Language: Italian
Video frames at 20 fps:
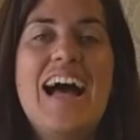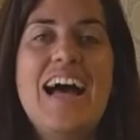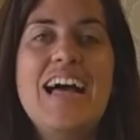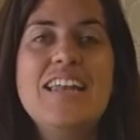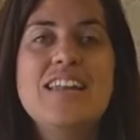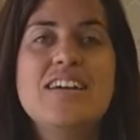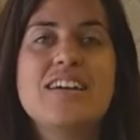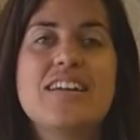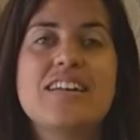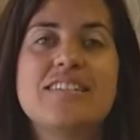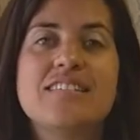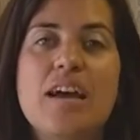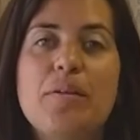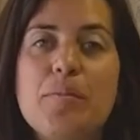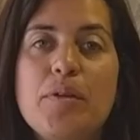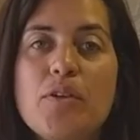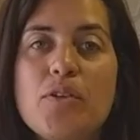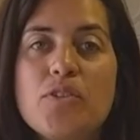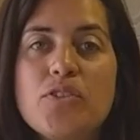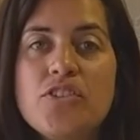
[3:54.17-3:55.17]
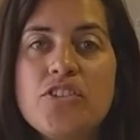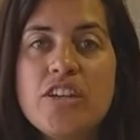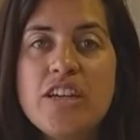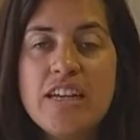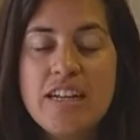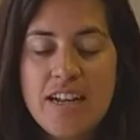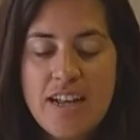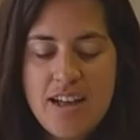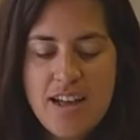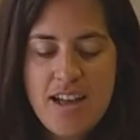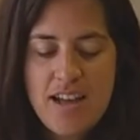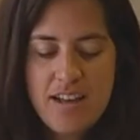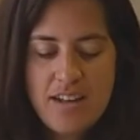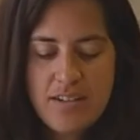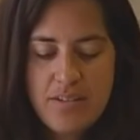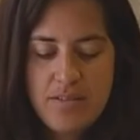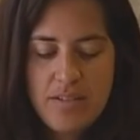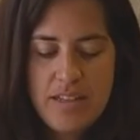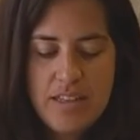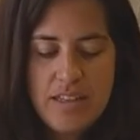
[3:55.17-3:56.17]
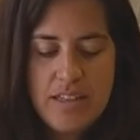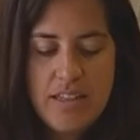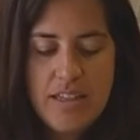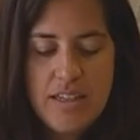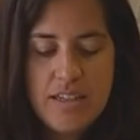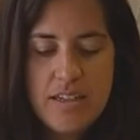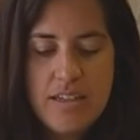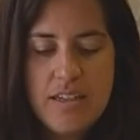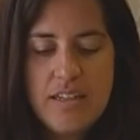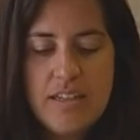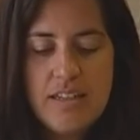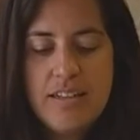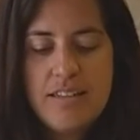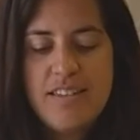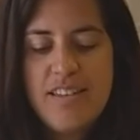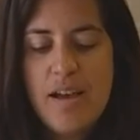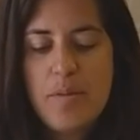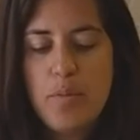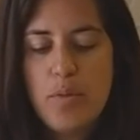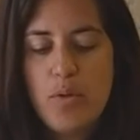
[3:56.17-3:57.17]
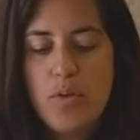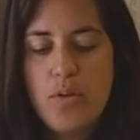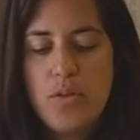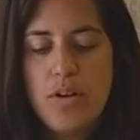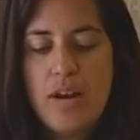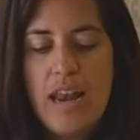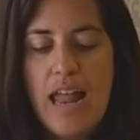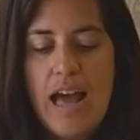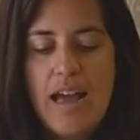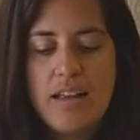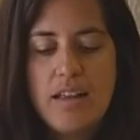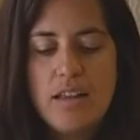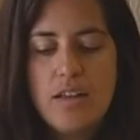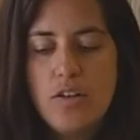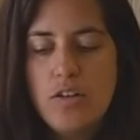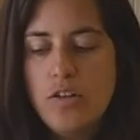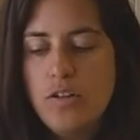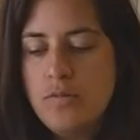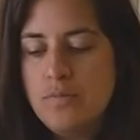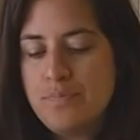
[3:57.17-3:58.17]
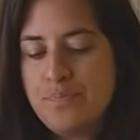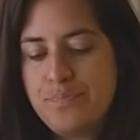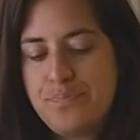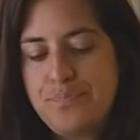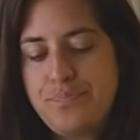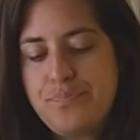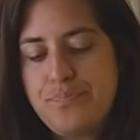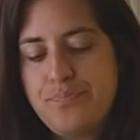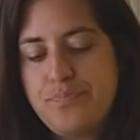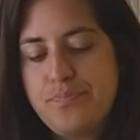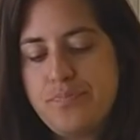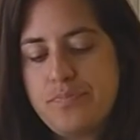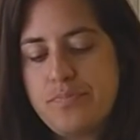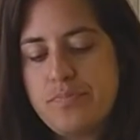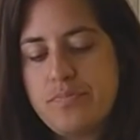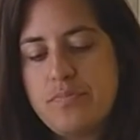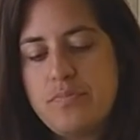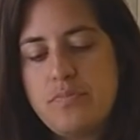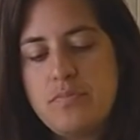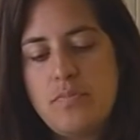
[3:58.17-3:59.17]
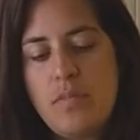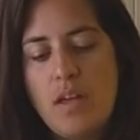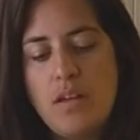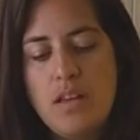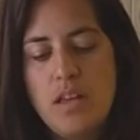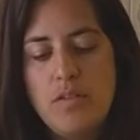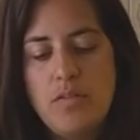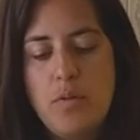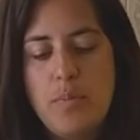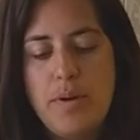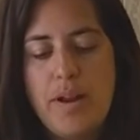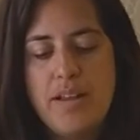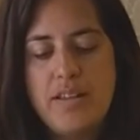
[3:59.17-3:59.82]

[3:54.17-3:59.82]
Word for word: Allora, siamo in cucina quindi iniziamo con l'aglio, devo